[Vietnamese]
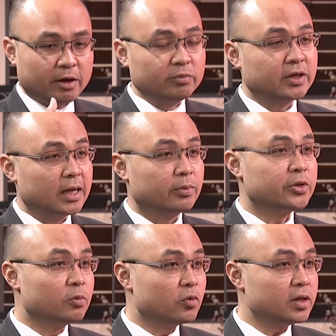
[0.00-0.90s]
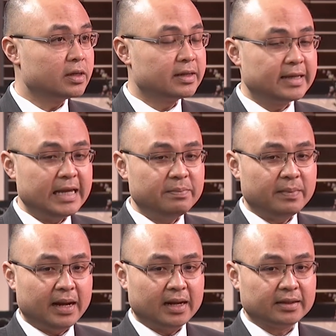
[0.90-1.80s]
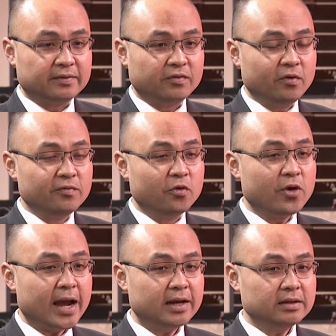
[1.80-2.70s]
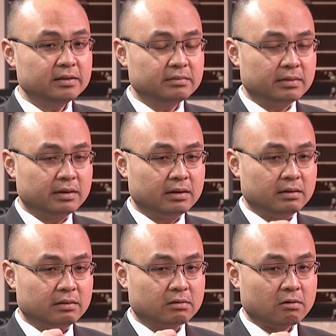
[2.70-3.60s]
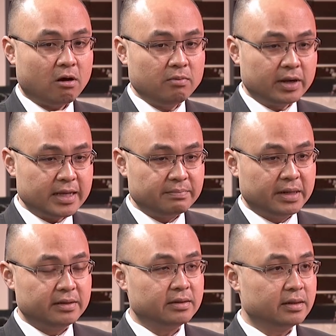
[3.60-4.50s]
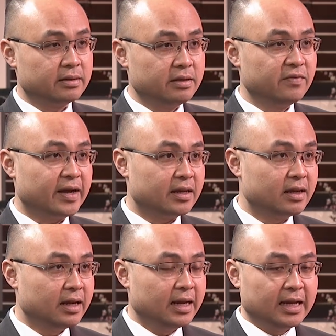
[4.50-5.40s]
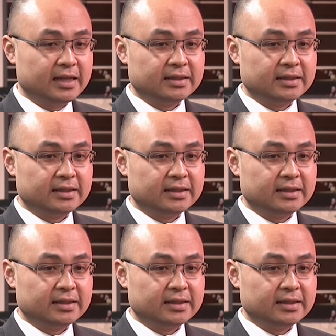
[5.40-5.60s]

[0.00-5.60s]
trong trường hợp của Trung Quốc khi mà thành phố Vũ Hán uh, có một cái dịch bệnh ờ, như vậy uh-huh.